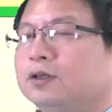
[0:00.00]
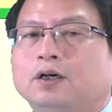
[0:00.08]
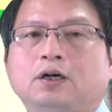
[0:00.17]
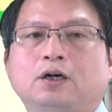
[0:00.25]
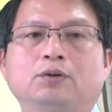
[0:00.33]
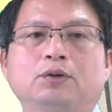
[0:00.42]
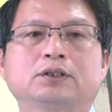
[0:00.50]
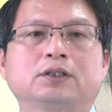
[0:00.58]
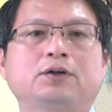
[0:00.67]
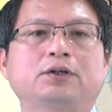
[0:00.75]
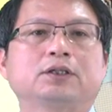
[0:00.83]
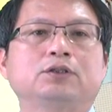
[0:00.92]
啊会得
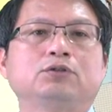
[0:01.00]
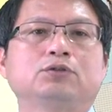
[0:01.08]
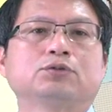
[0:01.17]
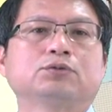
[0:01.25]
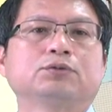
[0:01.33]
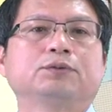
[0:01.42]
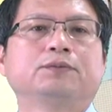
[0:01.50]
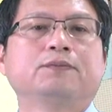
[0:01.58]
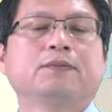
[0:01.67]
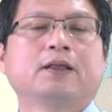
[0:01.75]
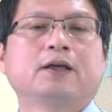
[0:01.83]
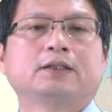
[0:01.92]
到一个余数。
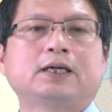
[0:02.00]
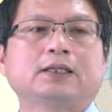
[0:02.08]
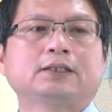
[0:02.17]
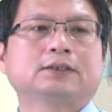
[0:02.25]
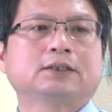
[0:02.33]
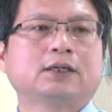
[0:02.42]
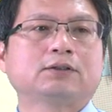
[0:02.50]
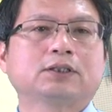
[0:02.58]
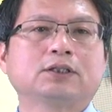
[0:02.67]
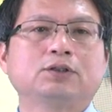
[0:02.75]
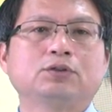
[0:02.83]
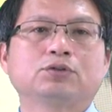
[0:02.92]
那得到这
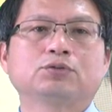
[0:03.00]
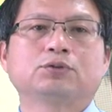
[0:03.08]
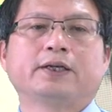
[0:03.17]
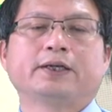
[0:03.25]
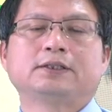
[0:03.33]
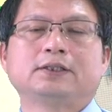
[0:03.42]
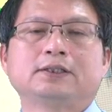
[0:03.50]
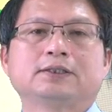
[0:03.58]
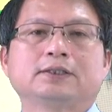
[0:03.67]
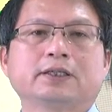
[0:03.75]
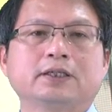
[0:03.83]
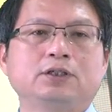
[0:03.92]
个余数呢？其实
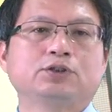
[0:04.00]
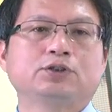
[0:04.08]
这个余